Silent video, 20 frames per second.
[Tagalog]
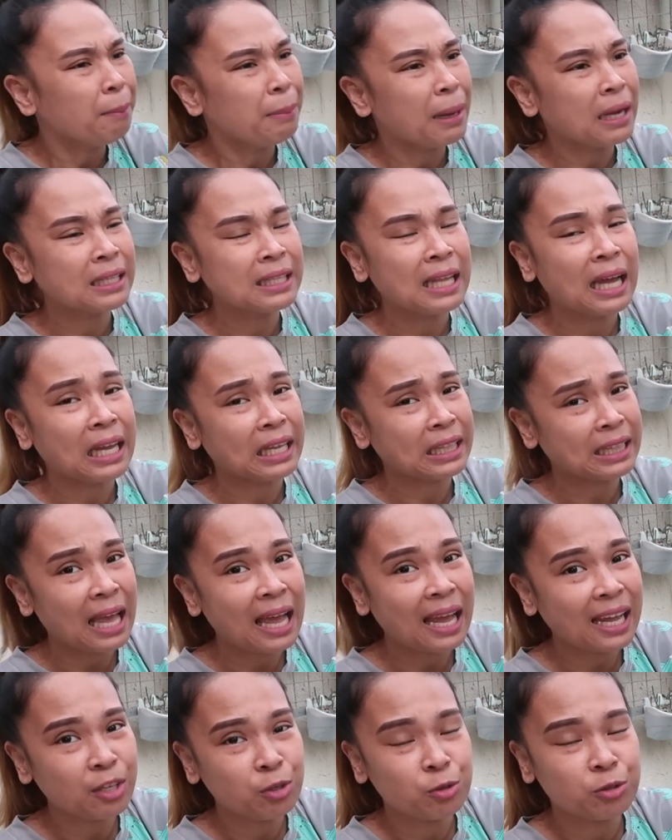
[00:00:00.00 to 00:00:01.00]
Pag
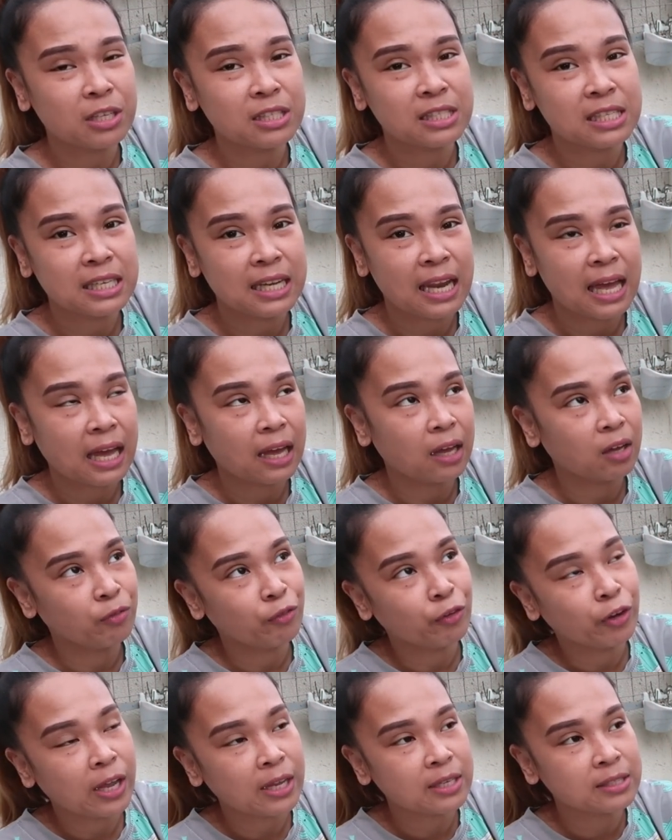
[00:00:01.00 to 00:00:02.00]
nakitaan nyo na sila,
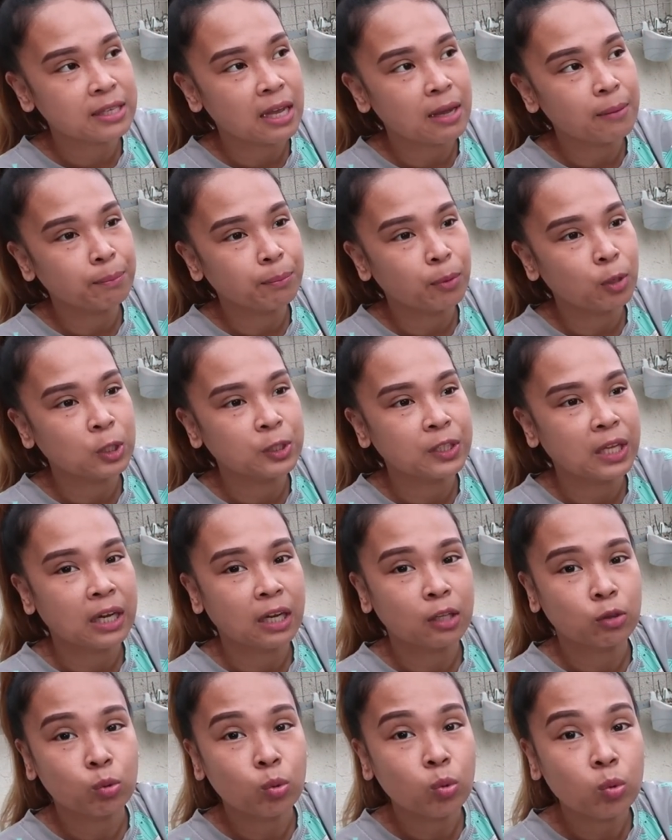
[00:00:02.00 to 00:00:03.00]
for example,
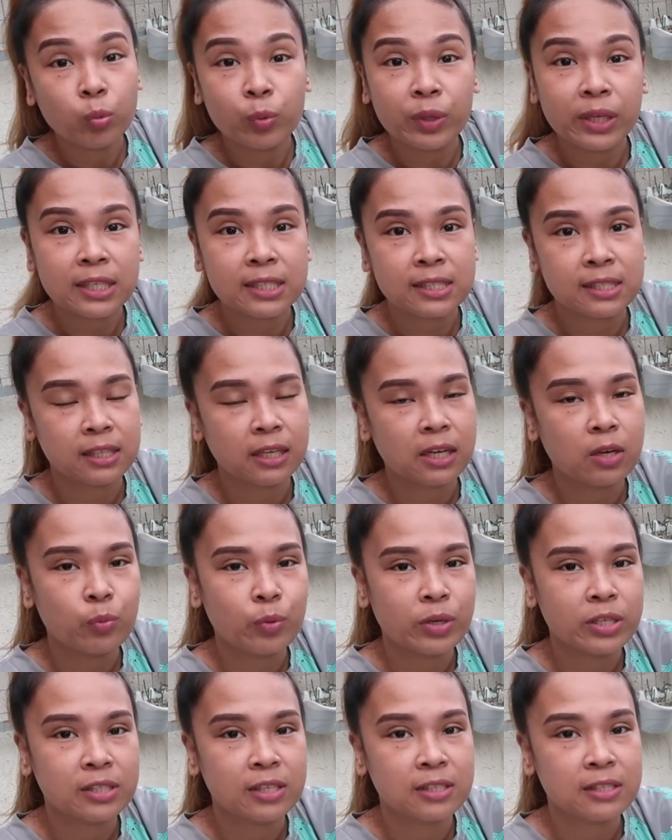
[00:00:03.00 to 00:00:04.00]
naka 2 weeks,
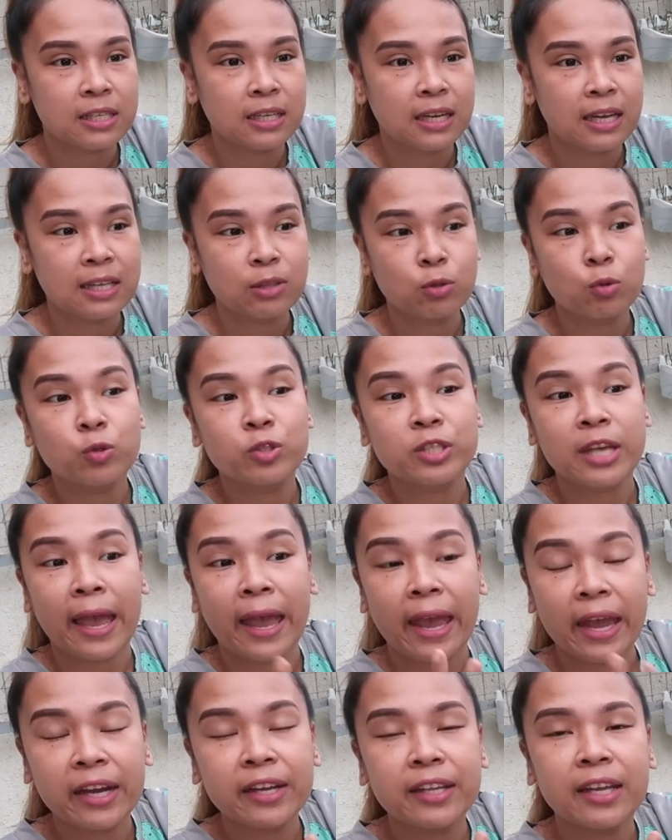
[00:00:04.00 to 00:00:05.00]
3 weeks na sila dun
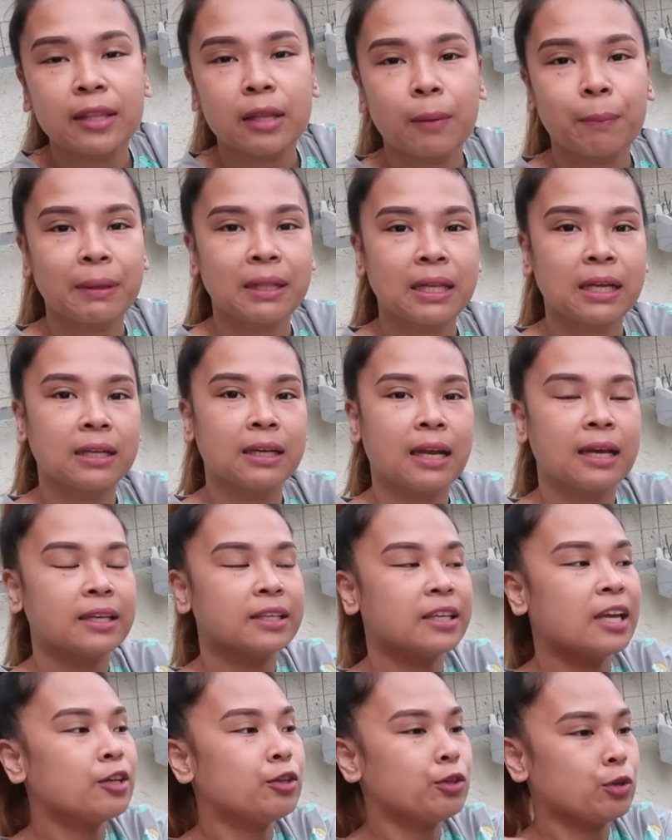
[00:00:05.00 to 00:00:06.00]
sa area na
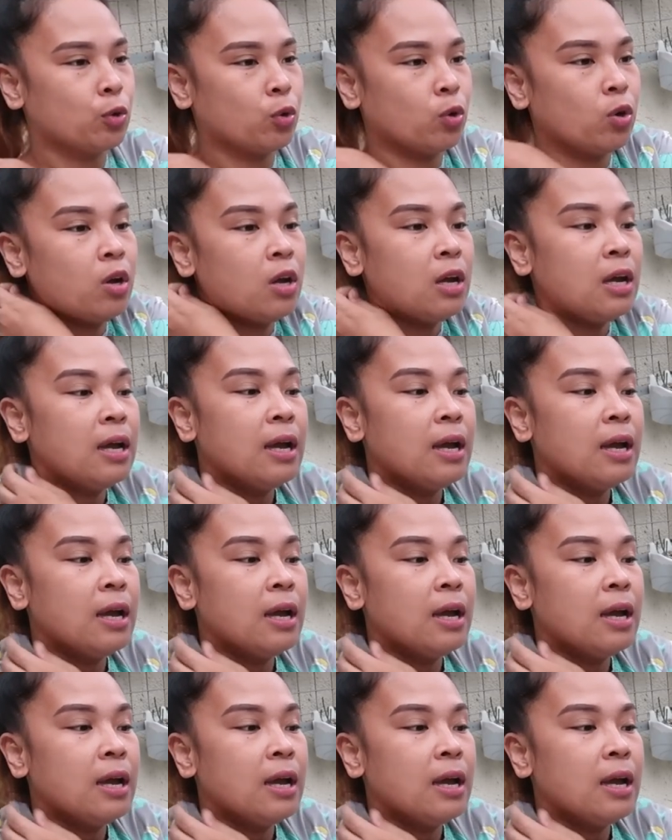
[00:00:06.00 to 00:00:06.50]
pinaglagyan nyo,